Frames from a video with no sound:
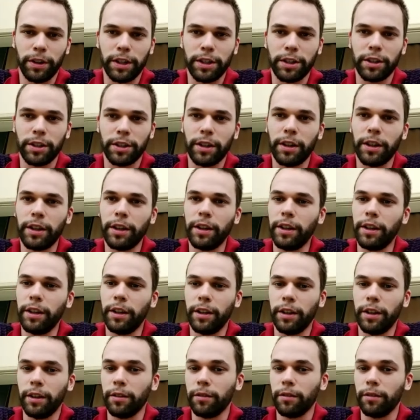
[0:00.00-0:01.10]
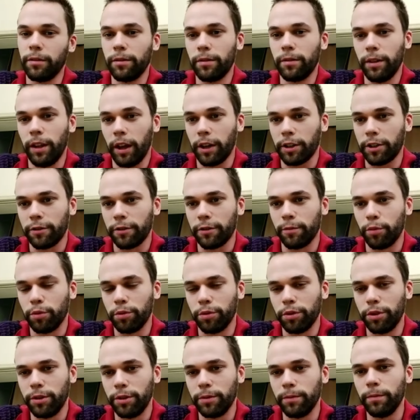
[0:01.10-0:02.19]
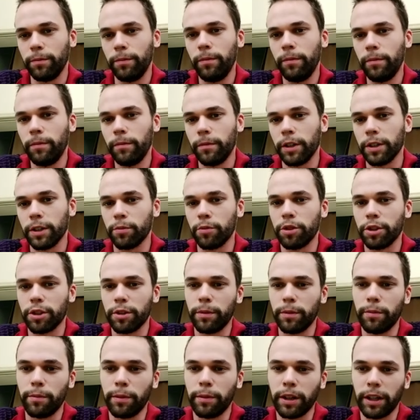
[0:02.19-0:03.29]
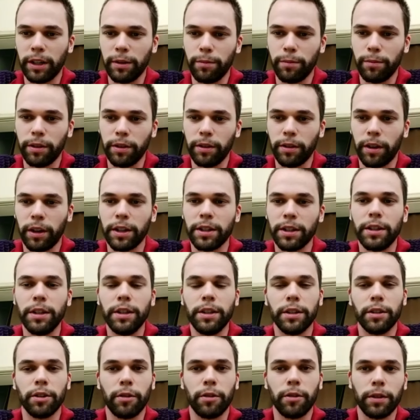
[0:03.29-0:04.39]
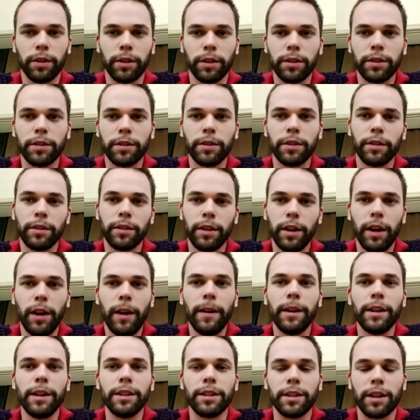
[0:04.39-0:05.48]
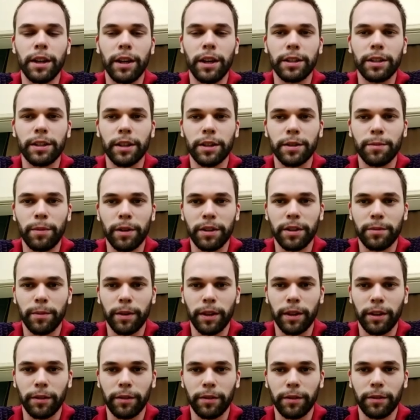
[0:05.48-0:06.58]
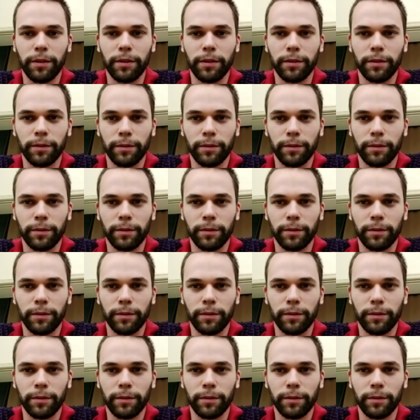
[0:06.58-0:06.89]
важно. И также в будущем, возможно, мы могли бы растить и новых израильских спортсменов.